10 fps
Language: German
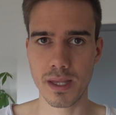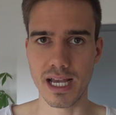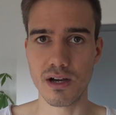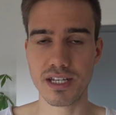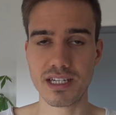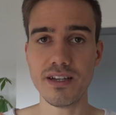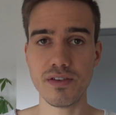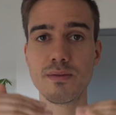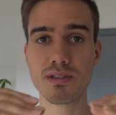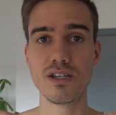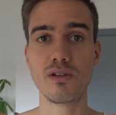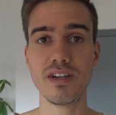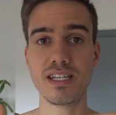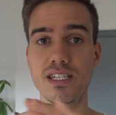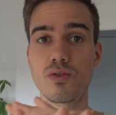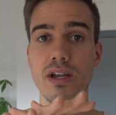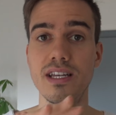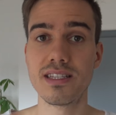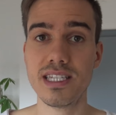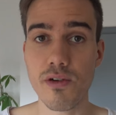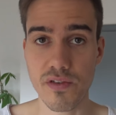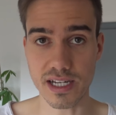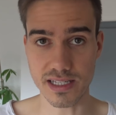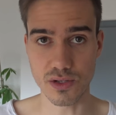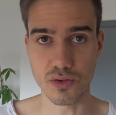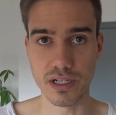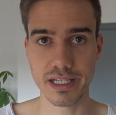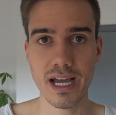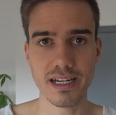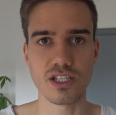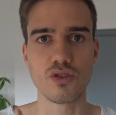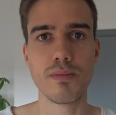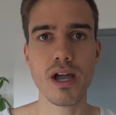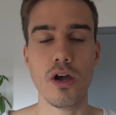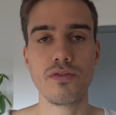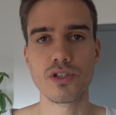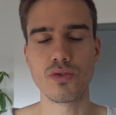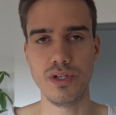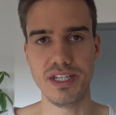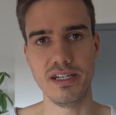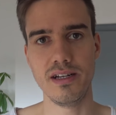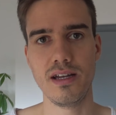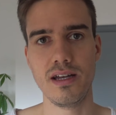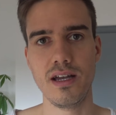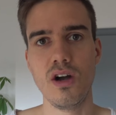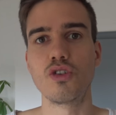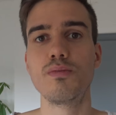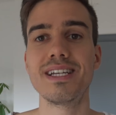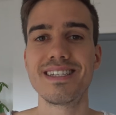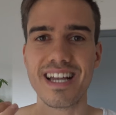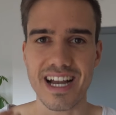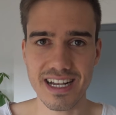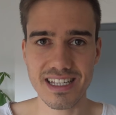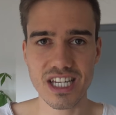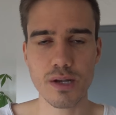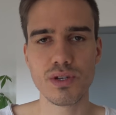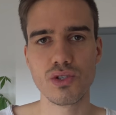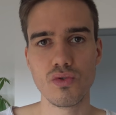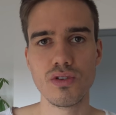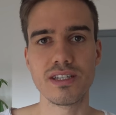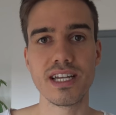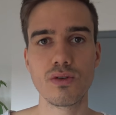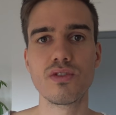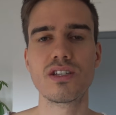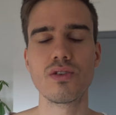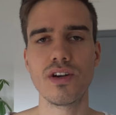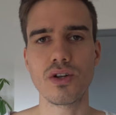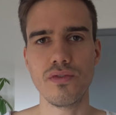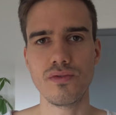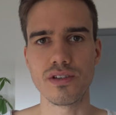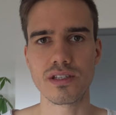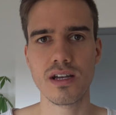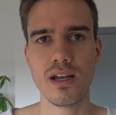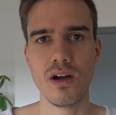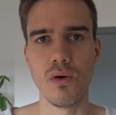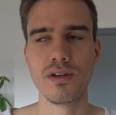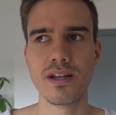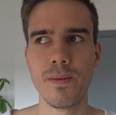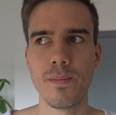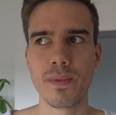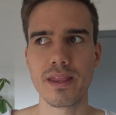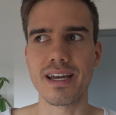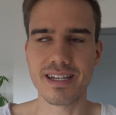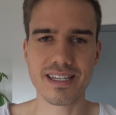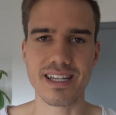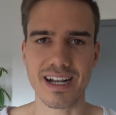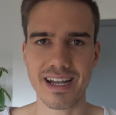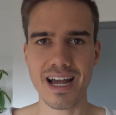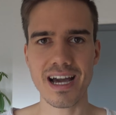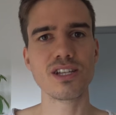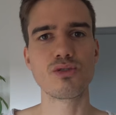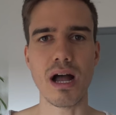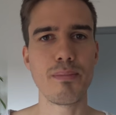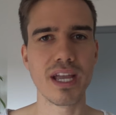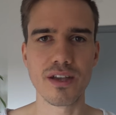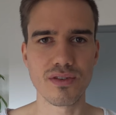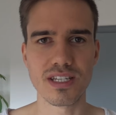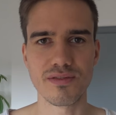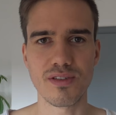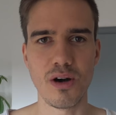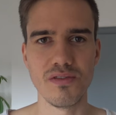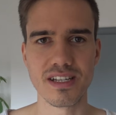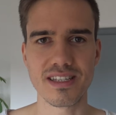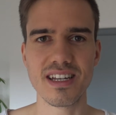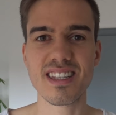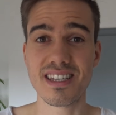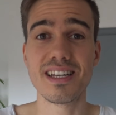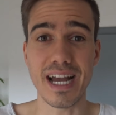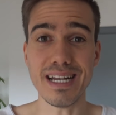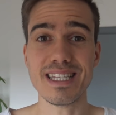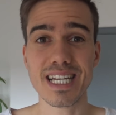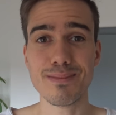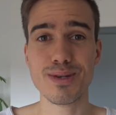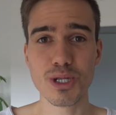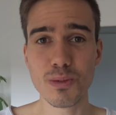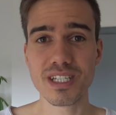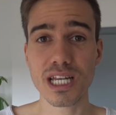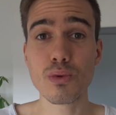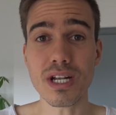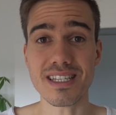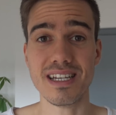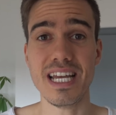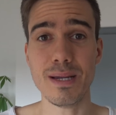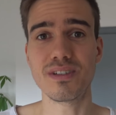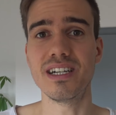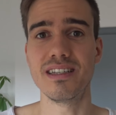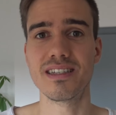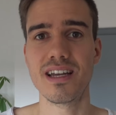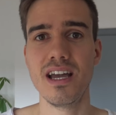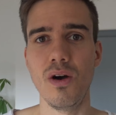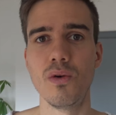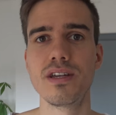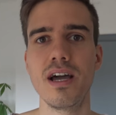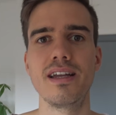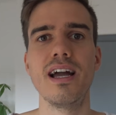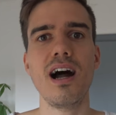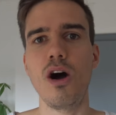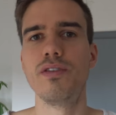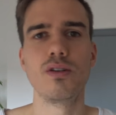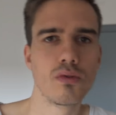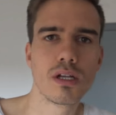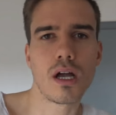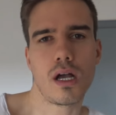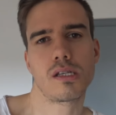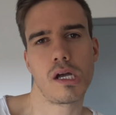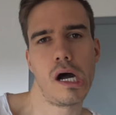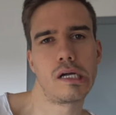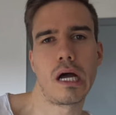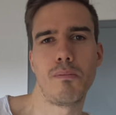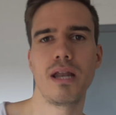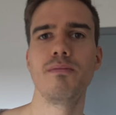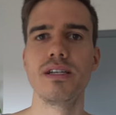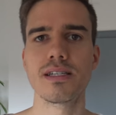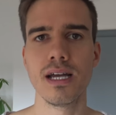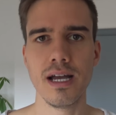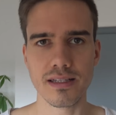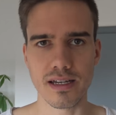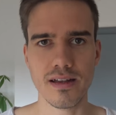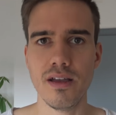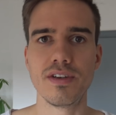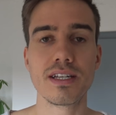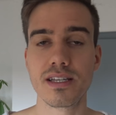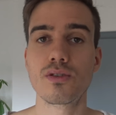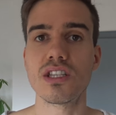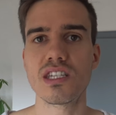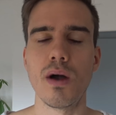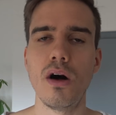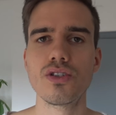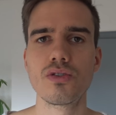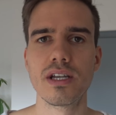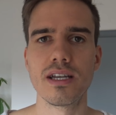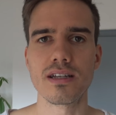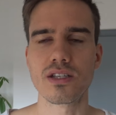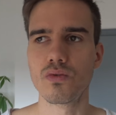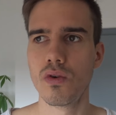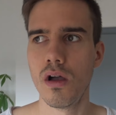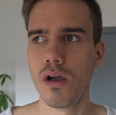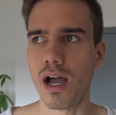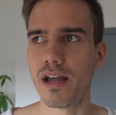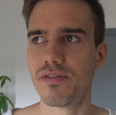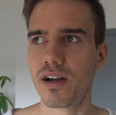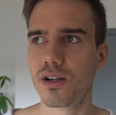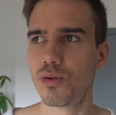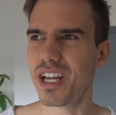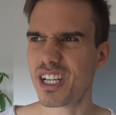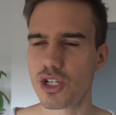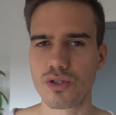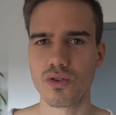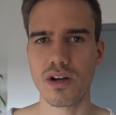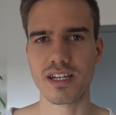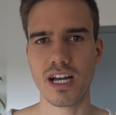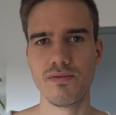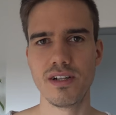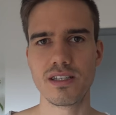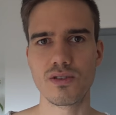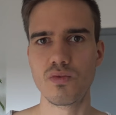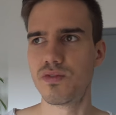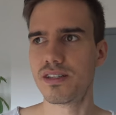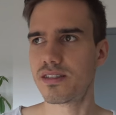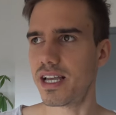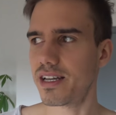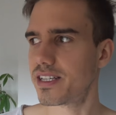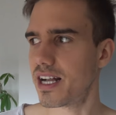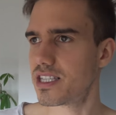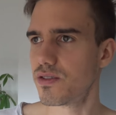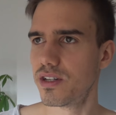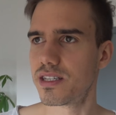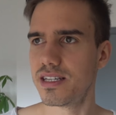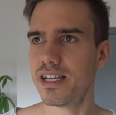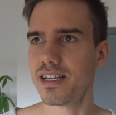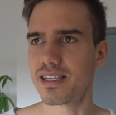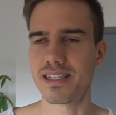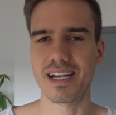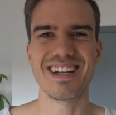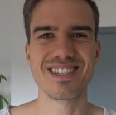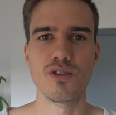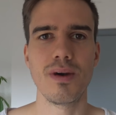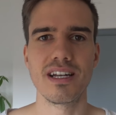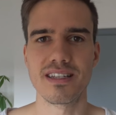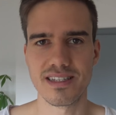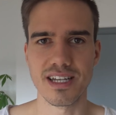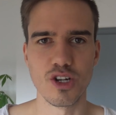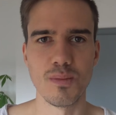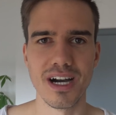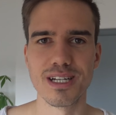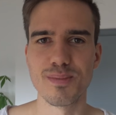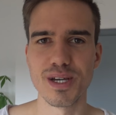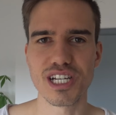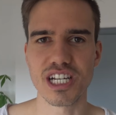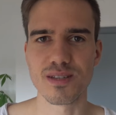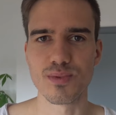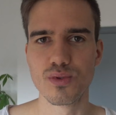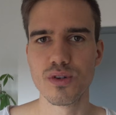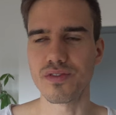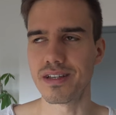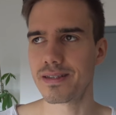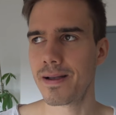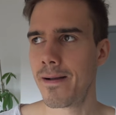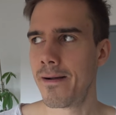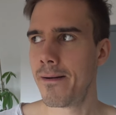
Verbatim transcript: Ja, und je tiefer die Beziehung wird, desto intensiver wird das natürlich, desto mehr öffnest du dich ihr. Und du, das ist die einzige Person, der du dich so weit öffnest. Und dann ist es ja klar, dass du abhängig von dieser Frau wirst. Denn das ist ja die einzige Person, mit der du das erleben kannst. Und ja, auch wenn du ein krasser, harter Mann bist, dann wird es dir trotzdem auch so gehen, dass du einfach Connection zu Leuten haben willst. Du willst Zärtlichkeit, du willst Nähe. Das ist ja ganz normal. Das ist ja ein normales menschliches Bedürfnis.